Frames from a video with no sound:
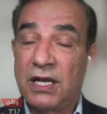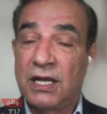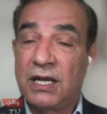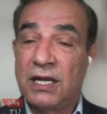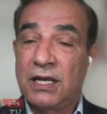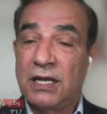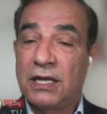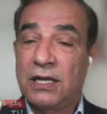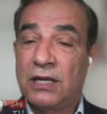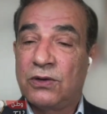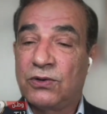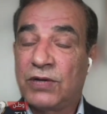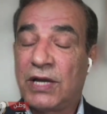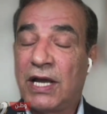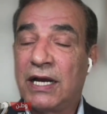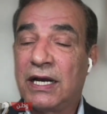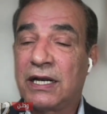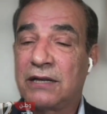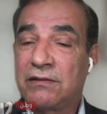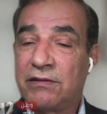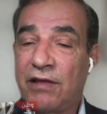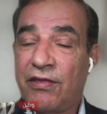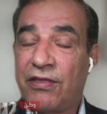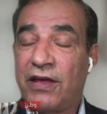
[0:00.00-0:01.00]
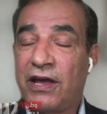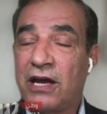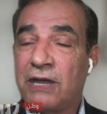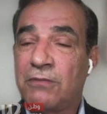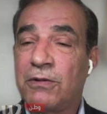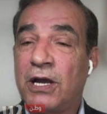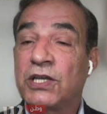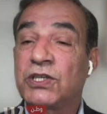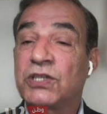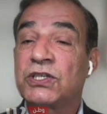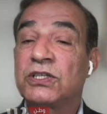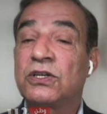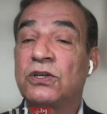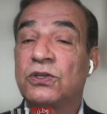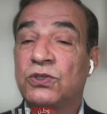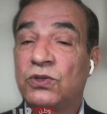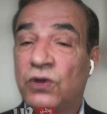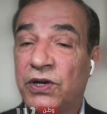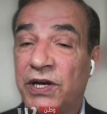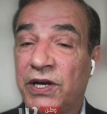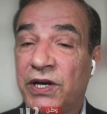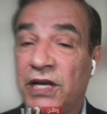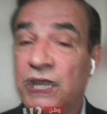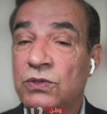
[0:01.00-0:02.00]
نعم هنالك ثلاث اربع
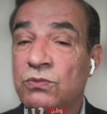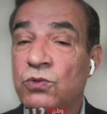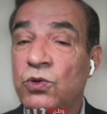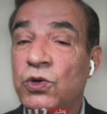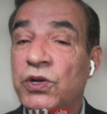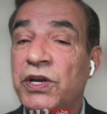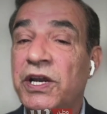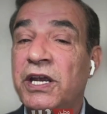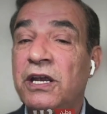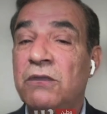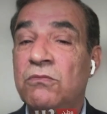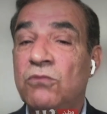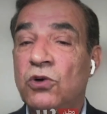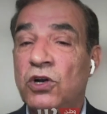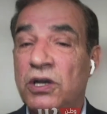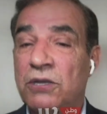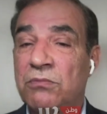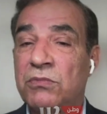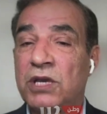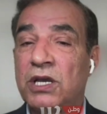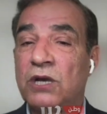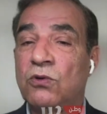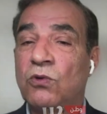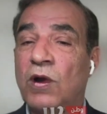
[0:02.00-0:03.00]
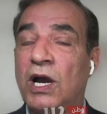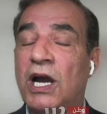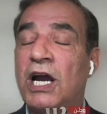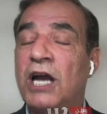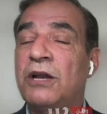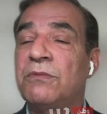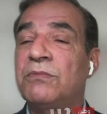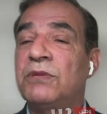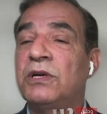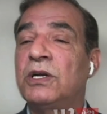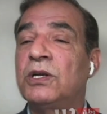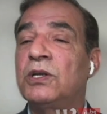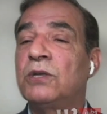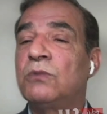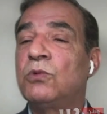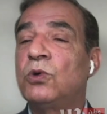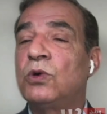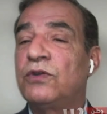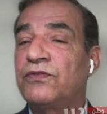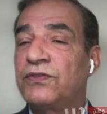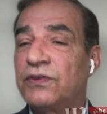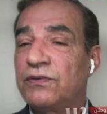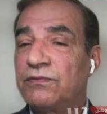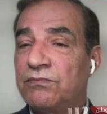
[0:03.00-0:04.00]
سناتوريه جمهوريين مهمين واحد من عندهم
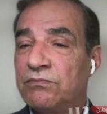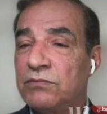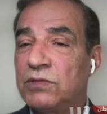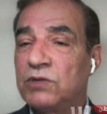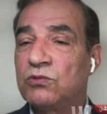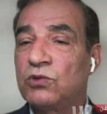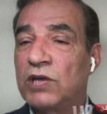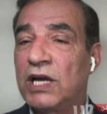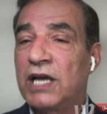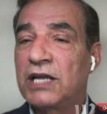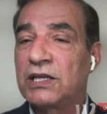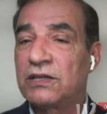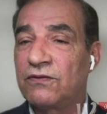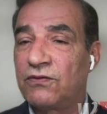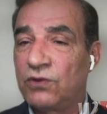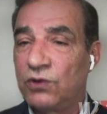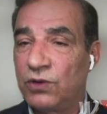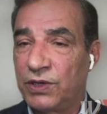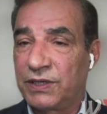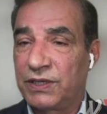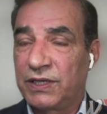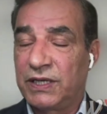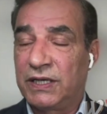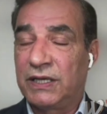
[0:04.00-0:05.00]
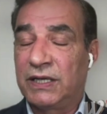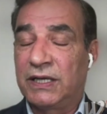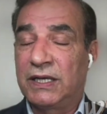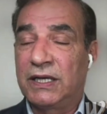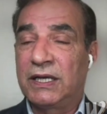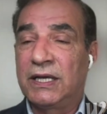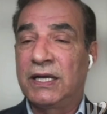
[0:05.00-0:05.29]
هو في من ولايه فلوريدا